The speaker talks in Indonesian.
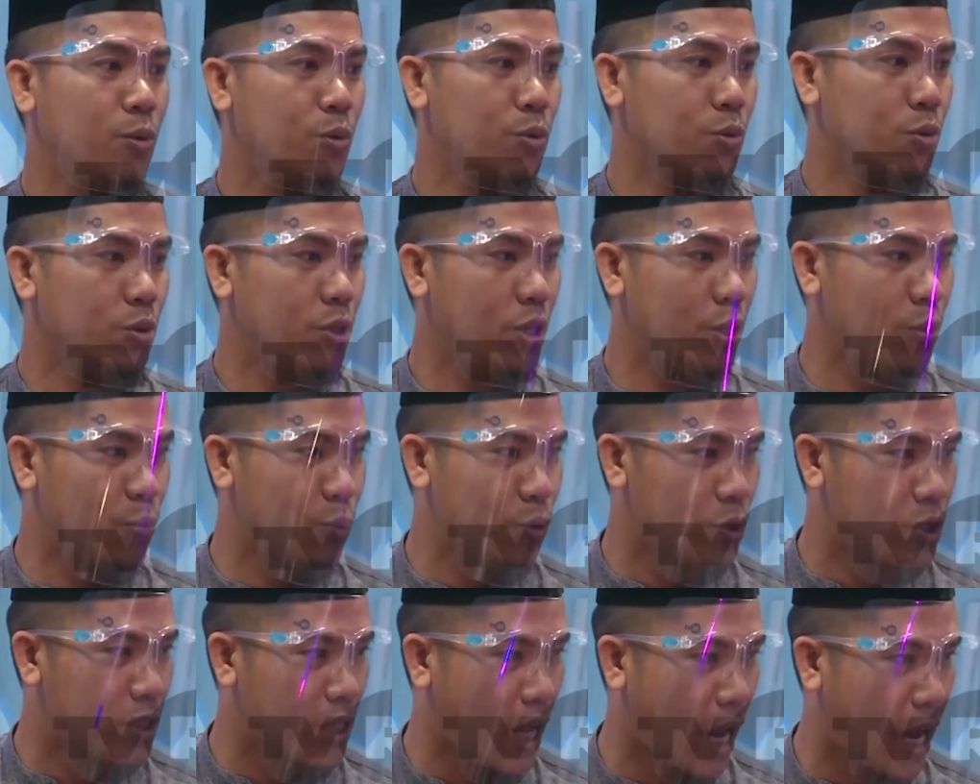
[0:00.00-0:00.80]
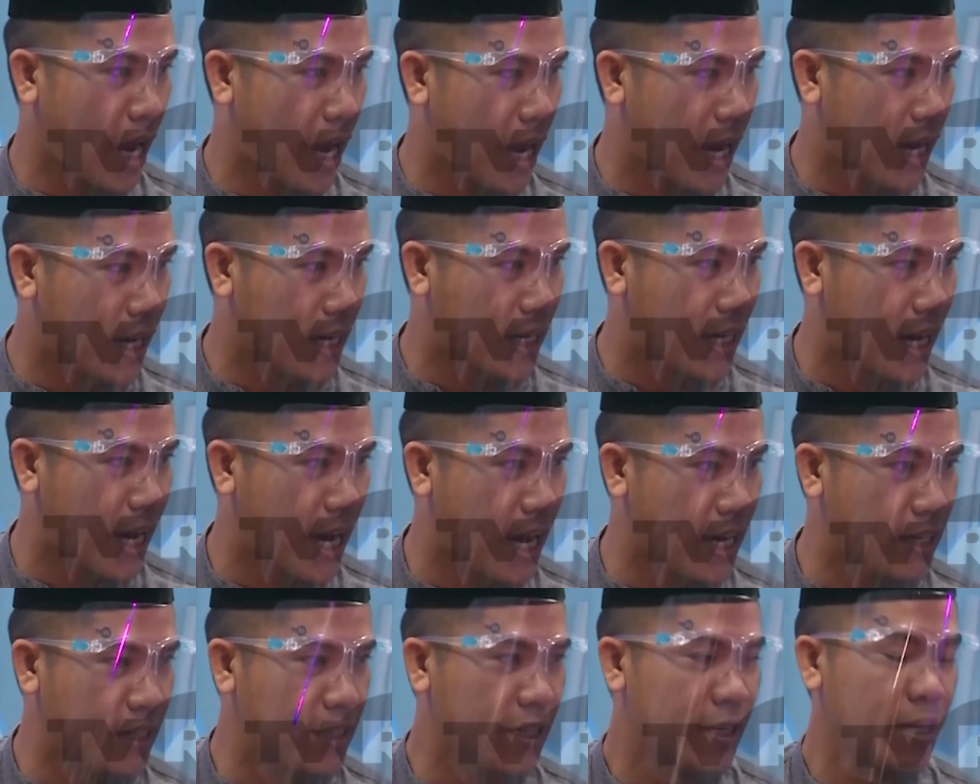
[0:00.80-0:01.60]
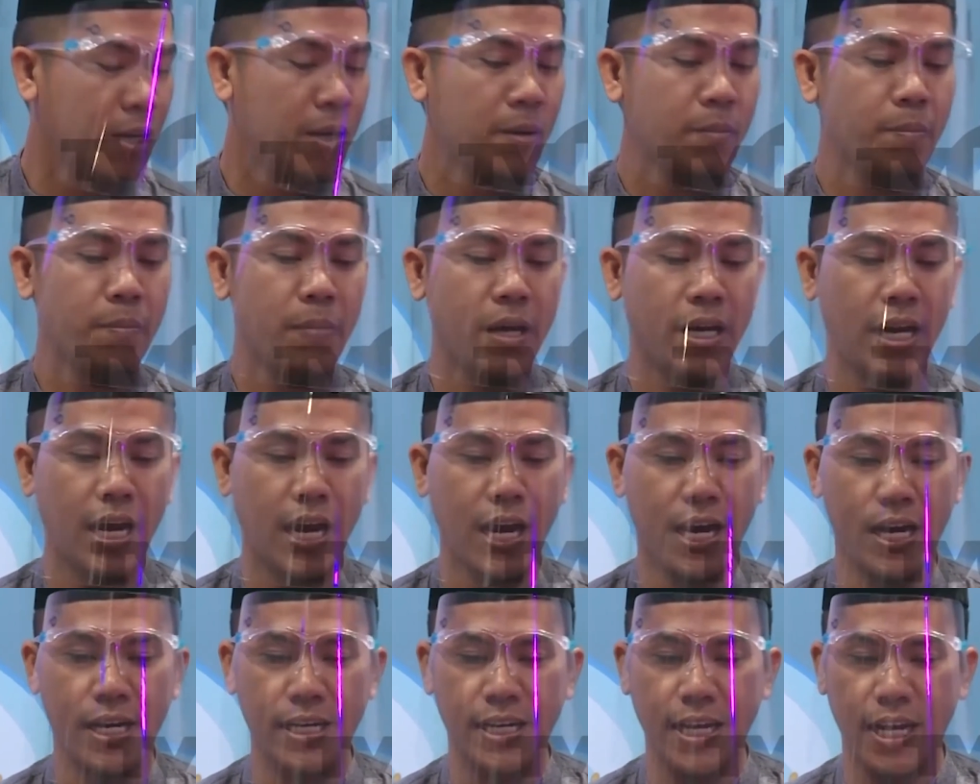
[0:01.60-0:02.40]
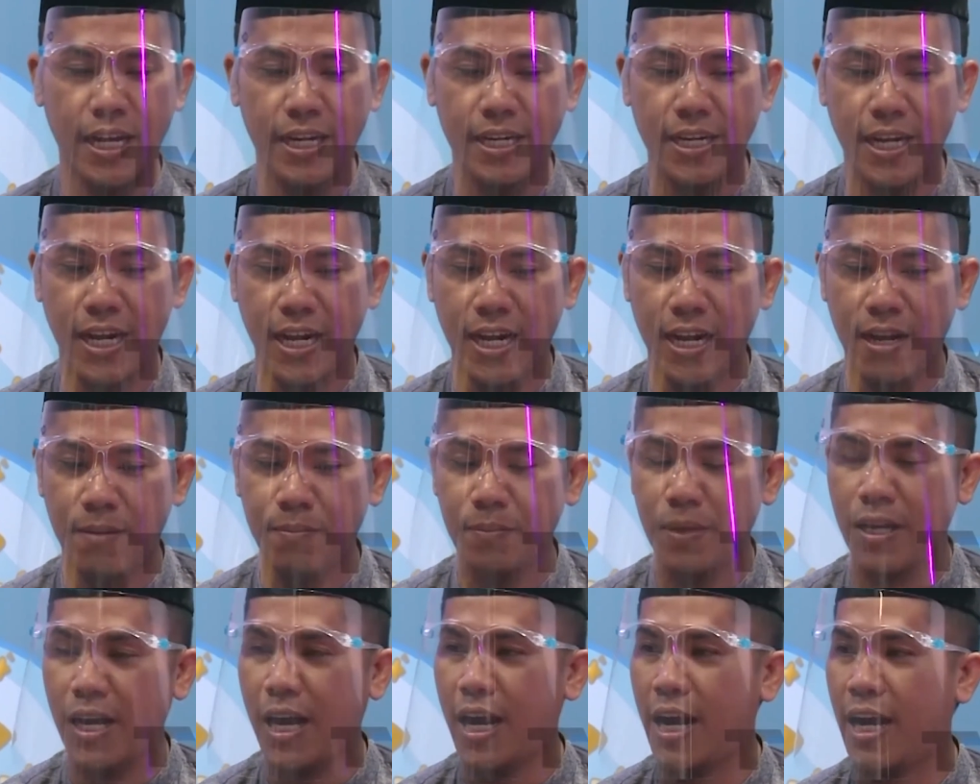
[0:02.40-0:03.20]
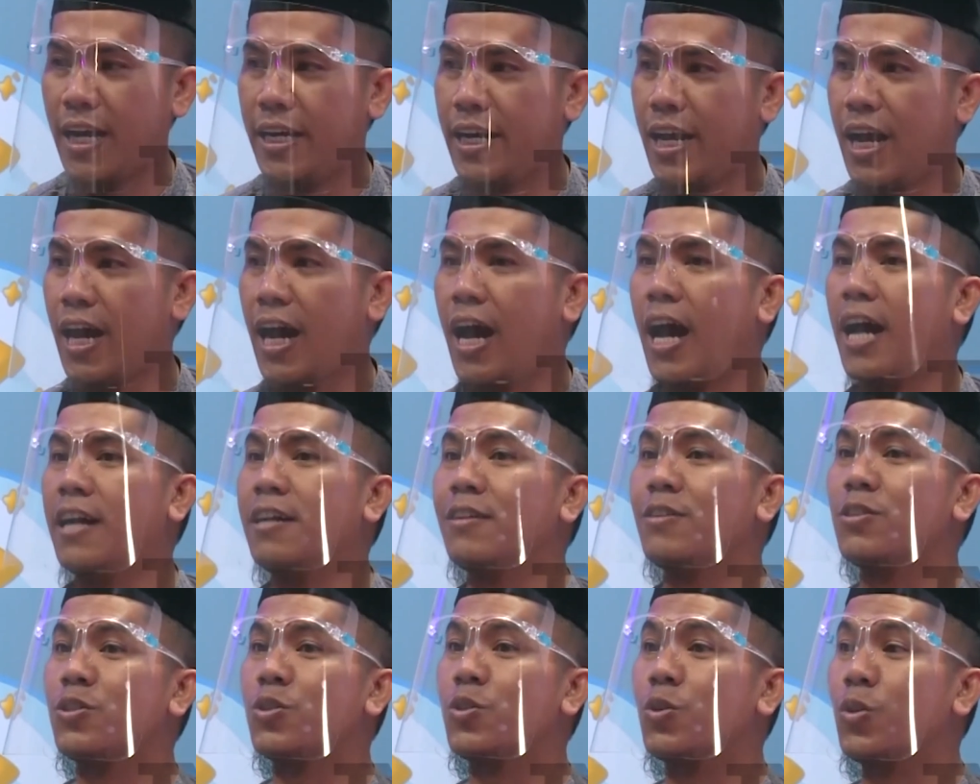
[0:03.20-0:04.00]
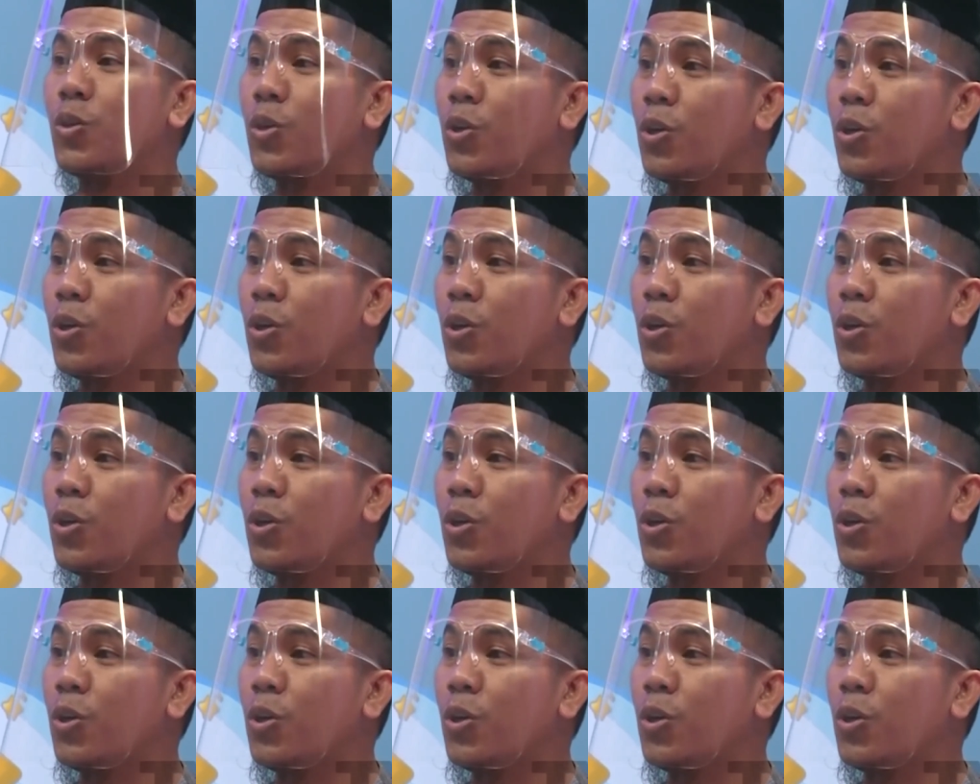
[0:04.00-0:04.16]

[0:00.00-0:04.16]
diusahakan berada dalam keadaan su